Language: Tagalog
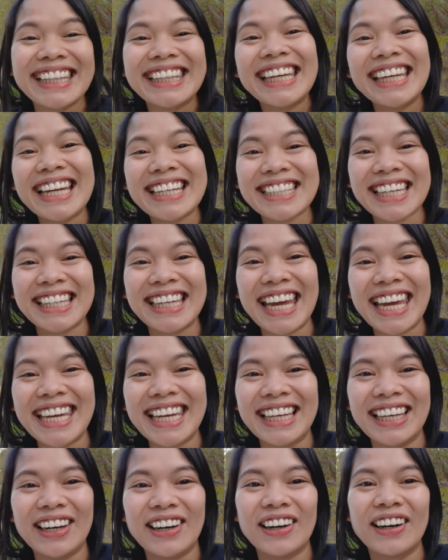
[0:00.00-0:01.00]
Hindi na siya
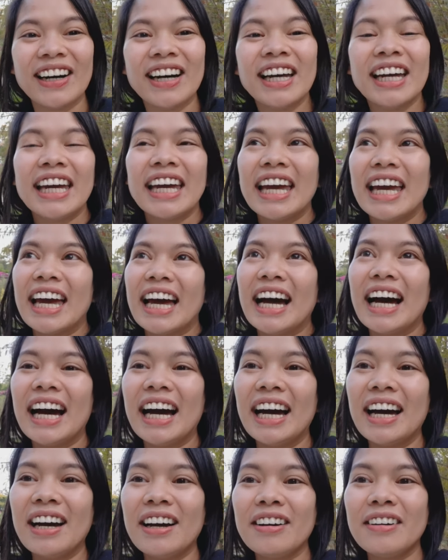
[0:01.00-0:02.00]
nahilo.
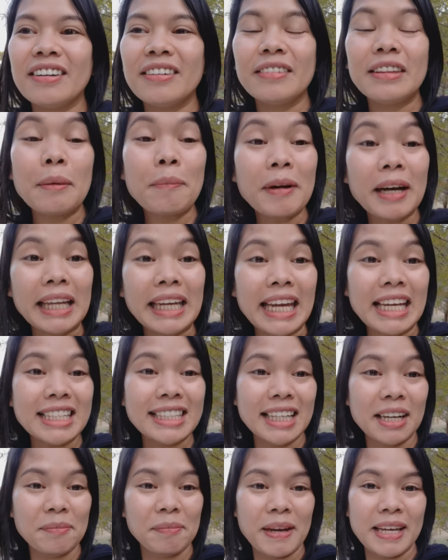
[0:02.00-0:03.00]
Uh,
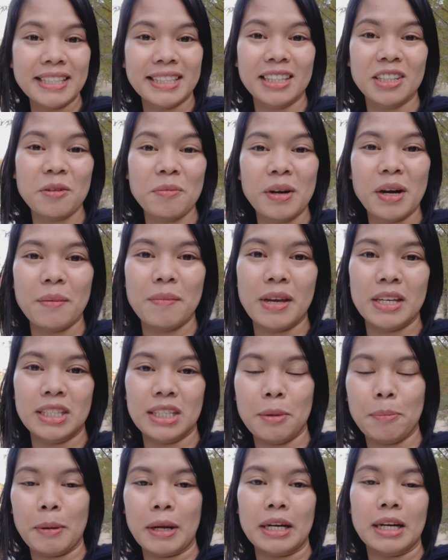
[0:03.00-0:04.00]
napaka-nice ng place na to mga
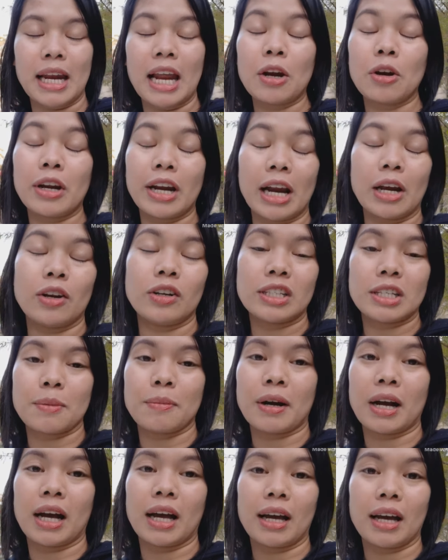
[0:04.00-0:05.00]
beshi para lalo lalo sa
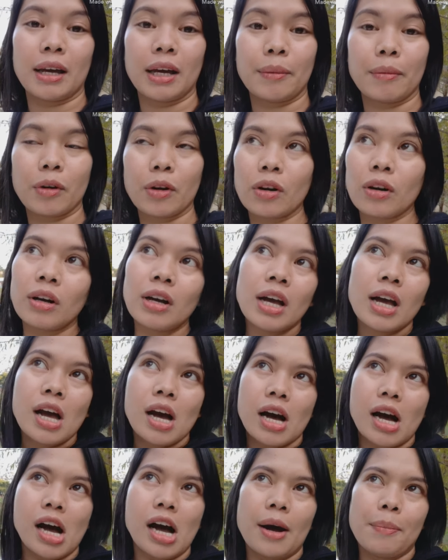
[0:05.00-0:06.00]
mga
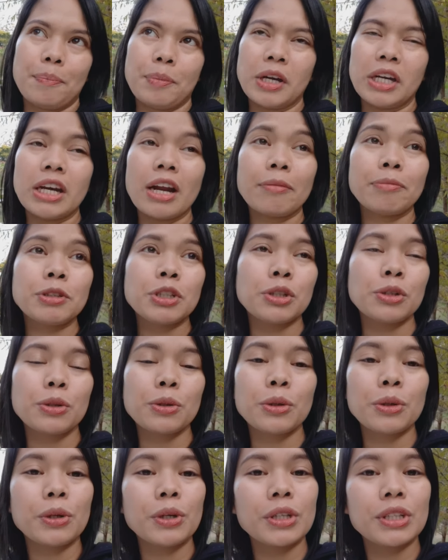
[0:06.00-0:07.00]
uh, prenup
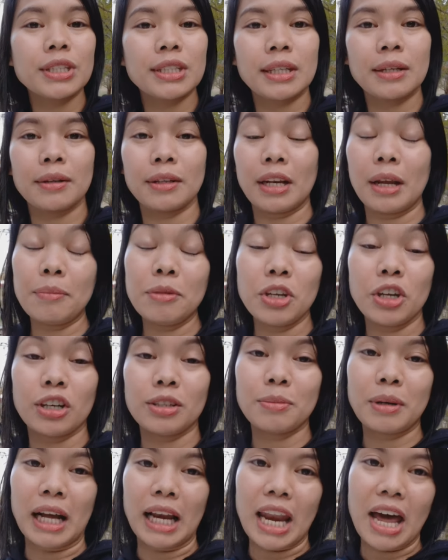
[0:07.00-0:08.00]
shoots. Alam niyo
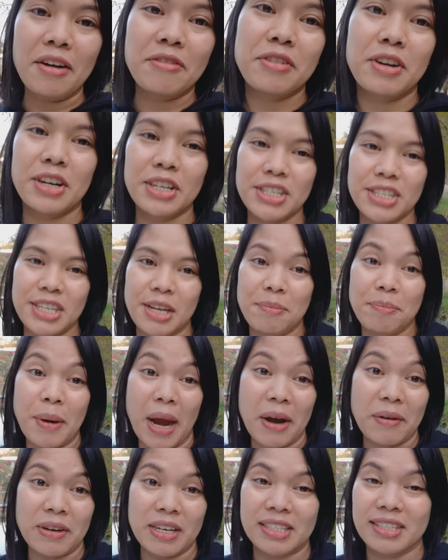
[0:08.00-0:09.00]
yun, mga lovers in
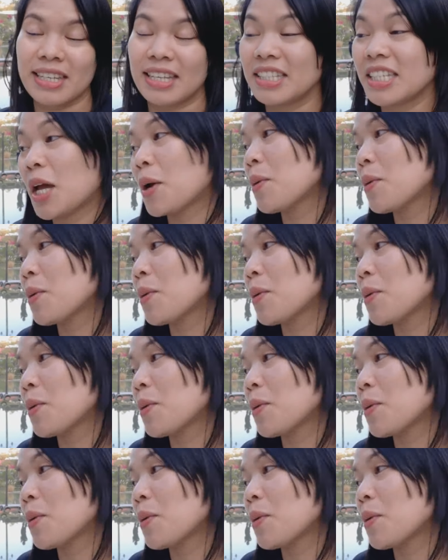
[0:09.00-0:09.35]
Paris and